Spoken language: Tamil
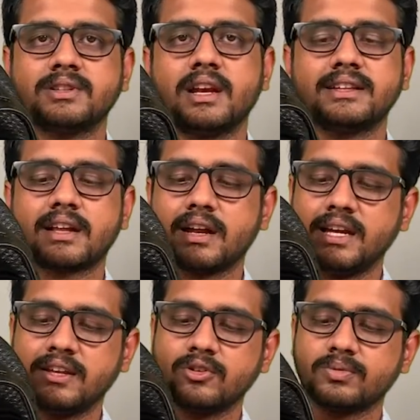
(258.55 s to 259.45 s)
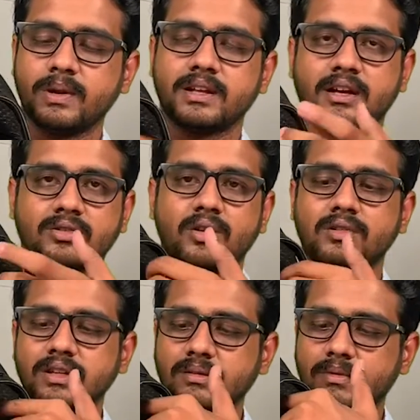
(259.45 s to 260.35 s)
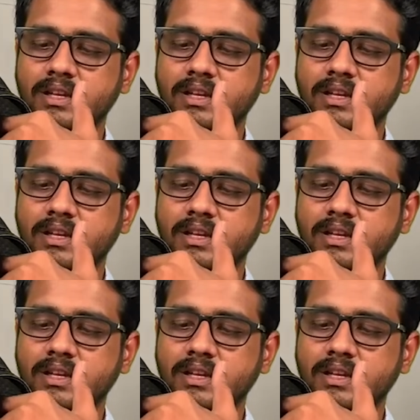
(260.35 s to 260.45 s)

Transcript: வந்து லெதர் லைனிங் யூஸ் பண்ணியிருக்காங்க ஸோ வந்து